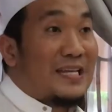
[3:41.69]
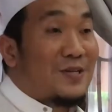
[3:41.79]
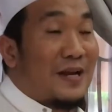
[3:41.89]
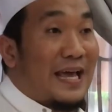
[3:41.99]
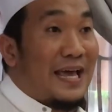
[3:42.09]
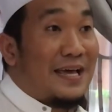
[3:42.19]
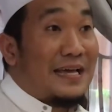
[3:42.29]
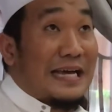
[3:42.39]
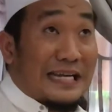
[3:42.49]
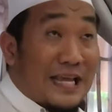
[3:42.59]
anak soleh
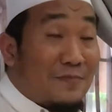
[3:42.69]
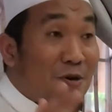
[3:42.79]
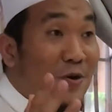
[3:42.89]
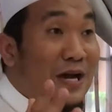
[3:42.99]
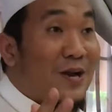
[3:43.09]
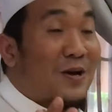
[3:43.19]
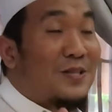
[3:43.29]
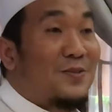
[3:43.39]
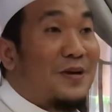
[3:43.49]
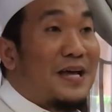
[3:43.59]
dia mendoakan
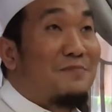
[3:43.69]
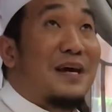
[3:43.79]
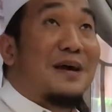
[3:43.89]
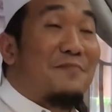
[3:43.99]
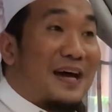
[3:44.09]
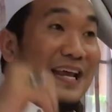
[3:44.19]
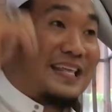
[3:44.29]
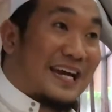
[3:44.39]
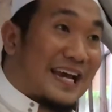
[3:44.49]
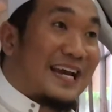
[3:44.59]
orang tua maka
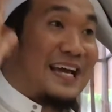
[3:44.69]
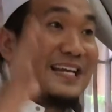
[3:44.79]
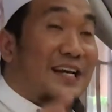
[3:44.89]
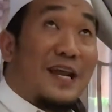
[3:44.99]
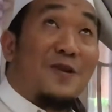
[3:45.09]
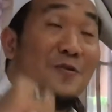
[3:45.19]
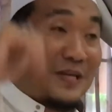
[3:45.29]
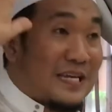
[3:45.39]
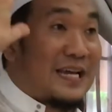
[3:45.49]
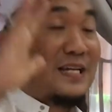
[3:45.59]
pahalanya akan ngalir dan
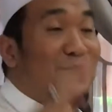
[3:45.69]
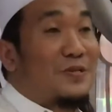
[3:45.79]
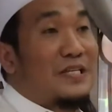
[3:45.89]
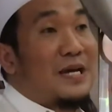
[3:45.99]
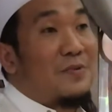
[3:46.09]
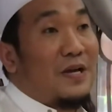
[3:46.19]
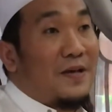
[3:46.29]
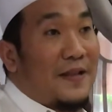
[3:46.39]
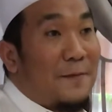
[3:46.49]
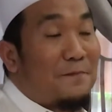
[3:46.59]
doanya langsung dijawab
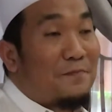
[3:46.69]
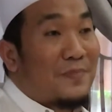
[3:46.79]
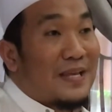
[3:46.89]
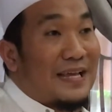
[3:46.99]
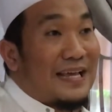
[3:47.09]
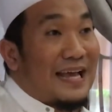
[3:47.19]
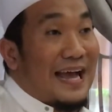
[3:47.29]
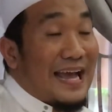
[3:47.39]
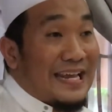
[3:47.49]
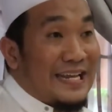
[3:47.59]
oleh Allah
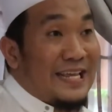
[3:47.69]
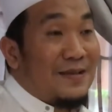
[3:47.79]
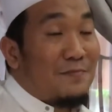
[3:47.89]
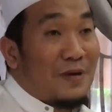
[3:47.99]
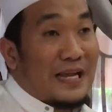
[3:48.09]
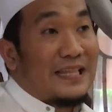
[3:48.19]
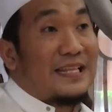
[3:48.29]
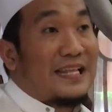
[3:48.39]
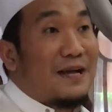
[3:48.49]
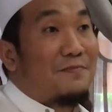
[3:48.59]
ini
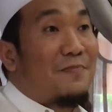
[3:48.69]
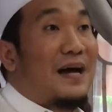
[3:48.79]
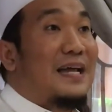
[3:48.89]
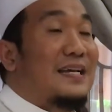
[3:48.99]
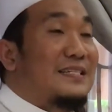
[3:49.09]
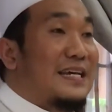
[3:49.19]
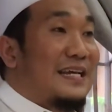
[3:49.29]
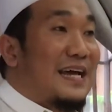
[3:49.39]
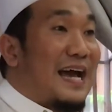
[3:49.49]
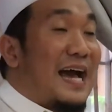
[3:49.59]
berkaitan tentang pahala
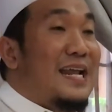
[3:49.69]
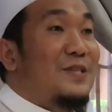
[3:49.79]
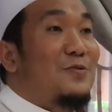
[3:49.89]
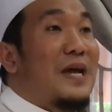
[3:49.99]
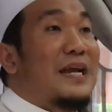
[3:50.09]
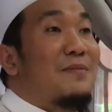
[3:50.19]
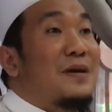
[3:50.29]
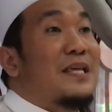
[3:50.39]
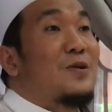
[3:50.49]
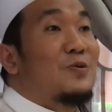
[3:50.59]
jariah ada juga yang
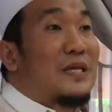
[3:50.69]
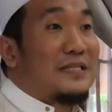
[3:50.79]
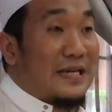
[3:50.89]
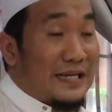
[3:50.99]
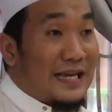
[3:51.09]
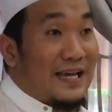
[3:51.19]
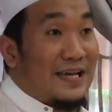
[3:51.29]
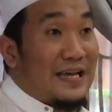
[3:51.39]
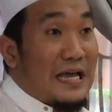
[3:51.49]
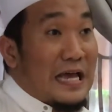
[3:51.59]
namanya dosa jariah
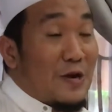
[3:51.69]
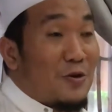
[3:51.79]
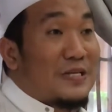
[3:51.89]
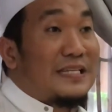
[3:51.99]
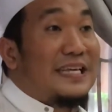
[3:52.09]
dosa